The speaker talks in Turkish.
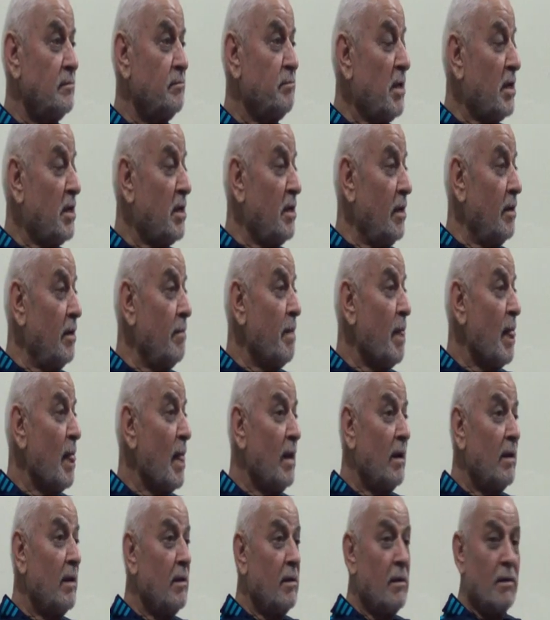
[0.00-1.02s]
Peki
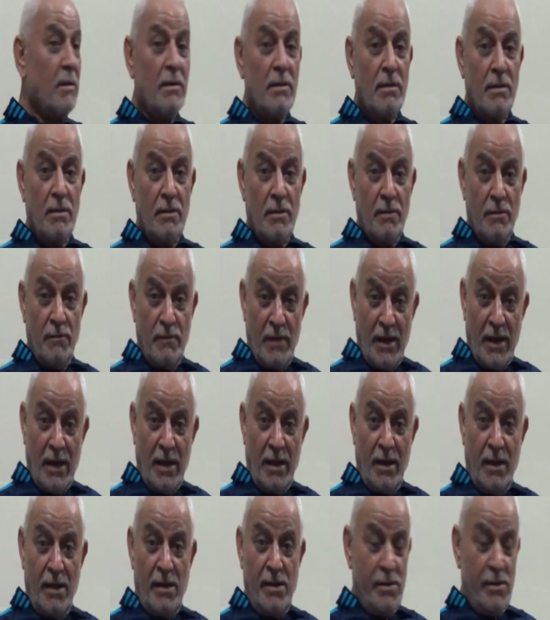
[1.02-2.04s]
ve
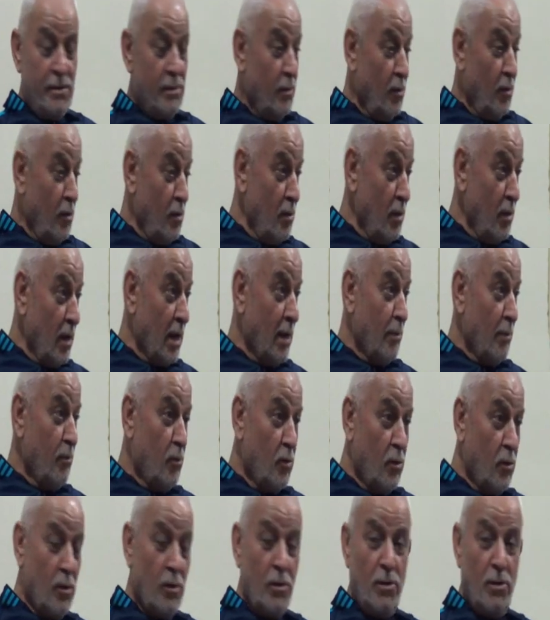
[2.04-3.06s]
onlara
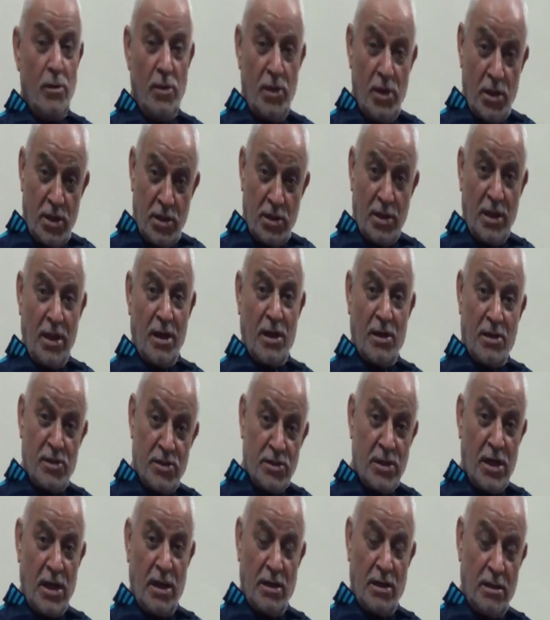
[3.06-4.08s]
bu iki tane
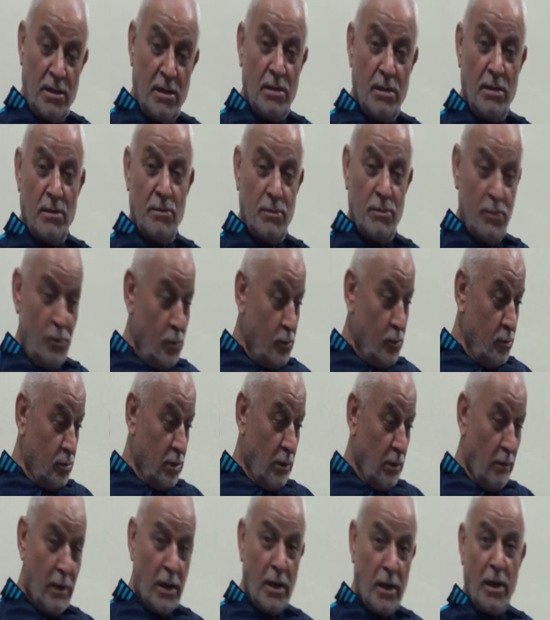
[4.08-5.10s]
kıza o
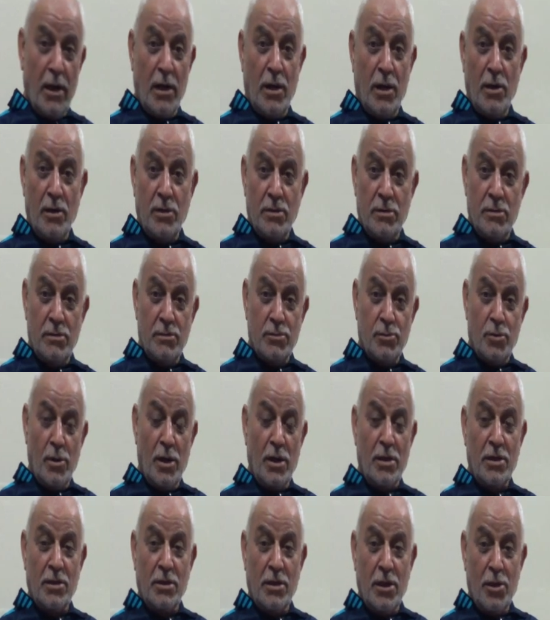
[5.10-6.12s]
davarlarını
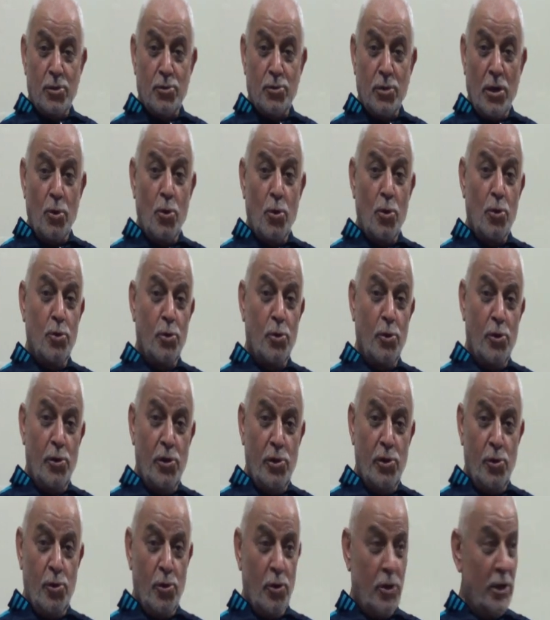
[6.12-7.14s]
suladıktan sonra götürüyor
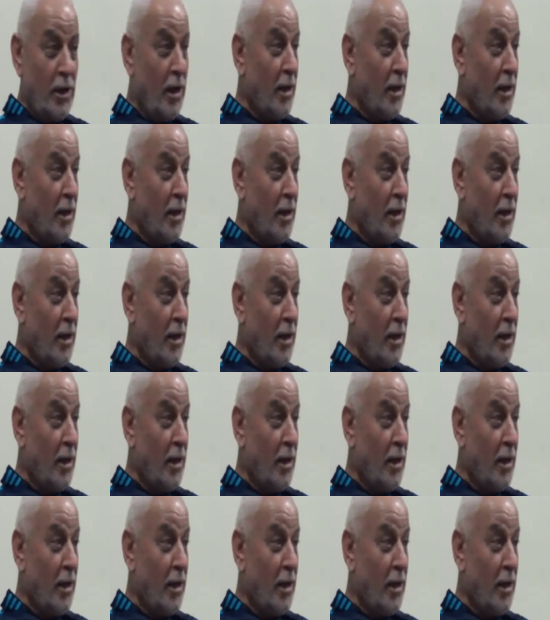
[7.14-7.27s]
gidiyor.